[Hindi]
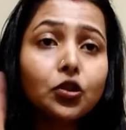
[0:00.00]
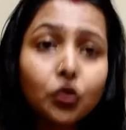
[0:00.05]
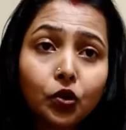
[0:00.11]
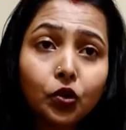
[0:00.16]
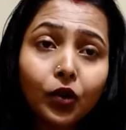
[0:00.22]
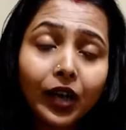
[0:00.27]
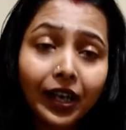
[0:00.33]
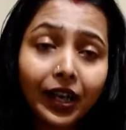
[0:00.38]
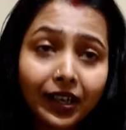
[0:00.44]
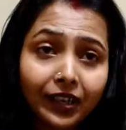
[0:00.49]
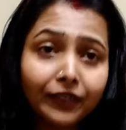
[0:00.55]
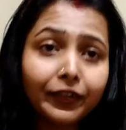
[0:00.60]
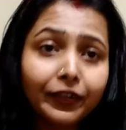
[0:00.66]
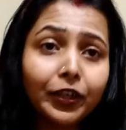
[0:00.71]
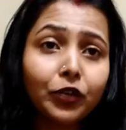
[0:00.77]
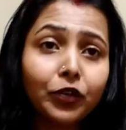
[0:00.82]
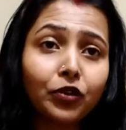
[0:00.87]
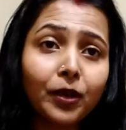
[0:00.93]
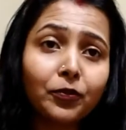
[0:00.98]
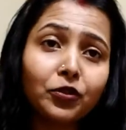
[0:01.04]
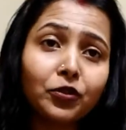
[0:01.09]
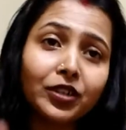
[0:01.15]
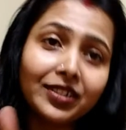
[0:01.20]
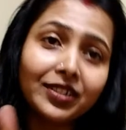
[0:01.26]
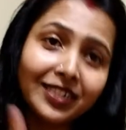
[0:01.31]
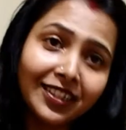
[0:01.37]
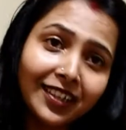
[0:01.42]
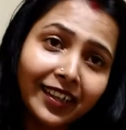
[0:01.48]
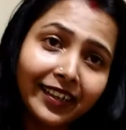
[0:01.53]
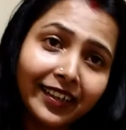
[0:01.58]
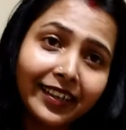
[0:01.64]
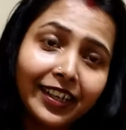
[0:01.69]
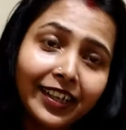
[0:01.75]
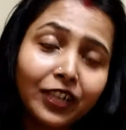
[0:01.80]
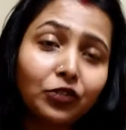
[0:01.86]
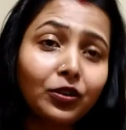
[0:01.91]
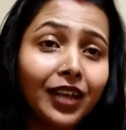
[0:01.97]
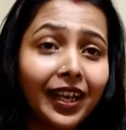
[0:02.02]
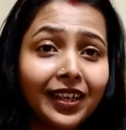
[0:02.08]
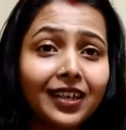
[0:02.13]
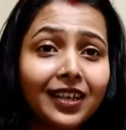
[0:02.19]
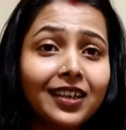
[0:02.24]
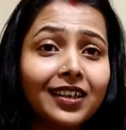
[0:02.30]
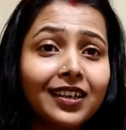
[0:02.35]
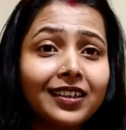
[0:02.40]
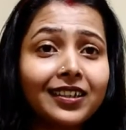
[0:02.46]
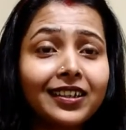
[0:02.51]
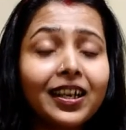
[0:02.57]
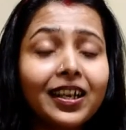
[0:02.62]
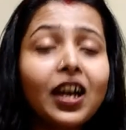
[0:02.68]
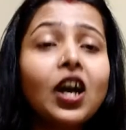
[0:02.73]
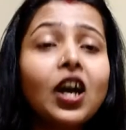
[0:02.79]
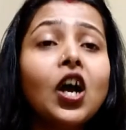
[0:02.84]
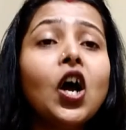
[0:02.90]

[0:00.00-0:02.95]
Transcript: सो so, अगर वीडियो आपको अच्छी लगी है तो लाइक कर देना